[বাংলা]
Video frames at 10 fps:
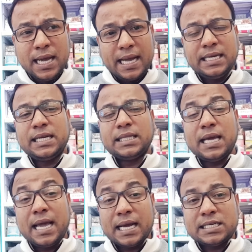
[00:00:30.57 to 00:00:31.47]
একই সাথে
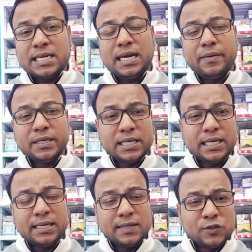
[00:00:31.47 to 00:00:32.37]
অ্যাকশনে নেমেছে
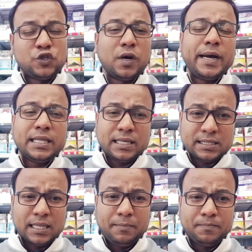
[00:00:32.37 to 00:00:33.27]
জামায়াত
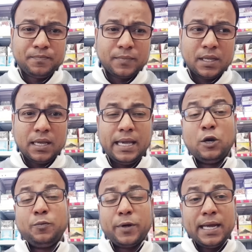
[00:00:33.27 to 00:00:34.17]
ইসলাম
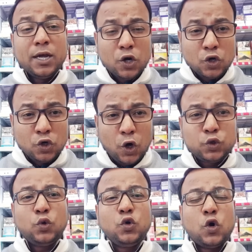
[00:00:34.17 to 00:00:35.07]
এর উপরে
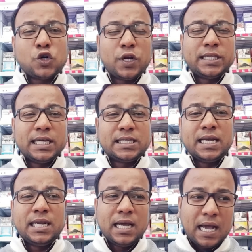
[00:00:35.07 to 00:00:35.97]
নতুন ঘোষণা
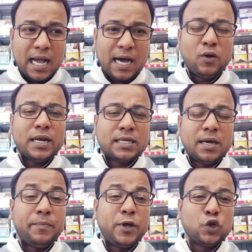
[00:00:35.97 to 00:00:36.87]
দিয়েছেন আরও একটা
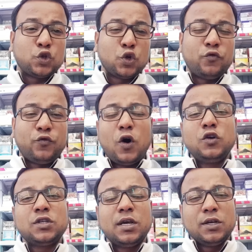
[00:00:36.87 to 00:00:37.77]
বৃহত্তর
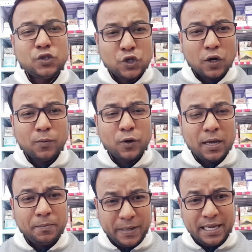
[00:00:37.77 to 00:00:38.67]
ফোর্স
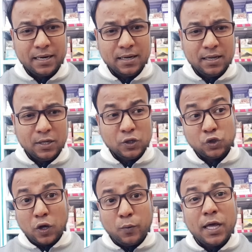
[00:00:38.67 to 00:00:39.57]
চরমনায় পীর
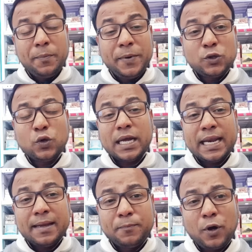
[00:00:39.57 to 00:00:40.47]
চরমনায় পীর তো
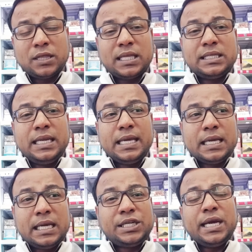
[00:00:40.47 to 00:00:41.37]
ডাইরেক্ট বলতেছেনি
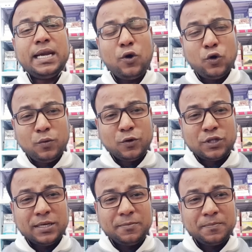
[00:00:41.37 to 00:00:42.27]
কিসের অনুমতি